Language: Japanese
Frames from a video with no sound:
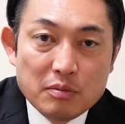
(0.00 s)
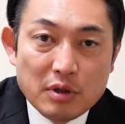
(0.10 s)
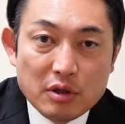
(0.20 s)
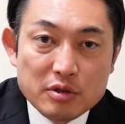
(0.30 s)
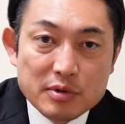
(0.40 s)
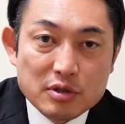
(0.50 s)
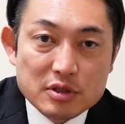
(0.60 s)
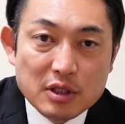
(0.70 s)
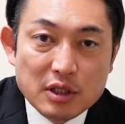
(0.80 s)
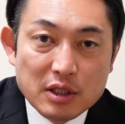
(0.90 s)
まあ、ひまさ
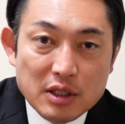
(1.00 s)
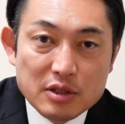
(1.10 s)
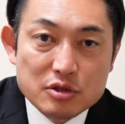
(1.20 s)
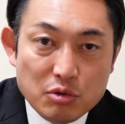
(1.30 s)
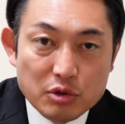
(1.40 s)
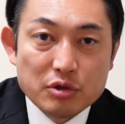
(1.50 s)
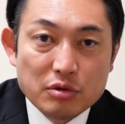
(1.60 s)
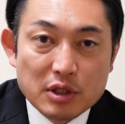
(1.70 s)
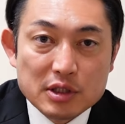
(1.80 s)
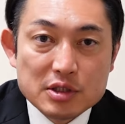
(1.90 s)
らさんが勝利と
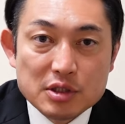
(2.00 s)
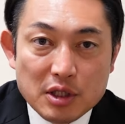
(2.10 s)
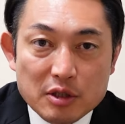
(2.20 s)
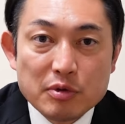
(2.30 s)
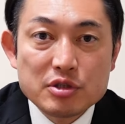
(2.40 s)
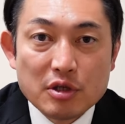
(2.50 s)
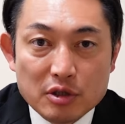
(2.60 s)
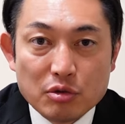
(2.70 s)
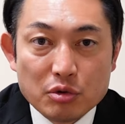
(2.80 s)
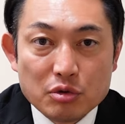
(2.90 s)
いう形になりましたよ
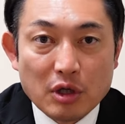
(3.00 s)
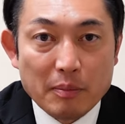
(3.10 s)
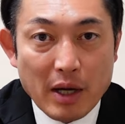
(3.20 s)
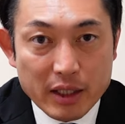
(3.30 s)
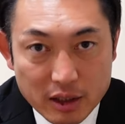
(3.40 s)
ね東京都が負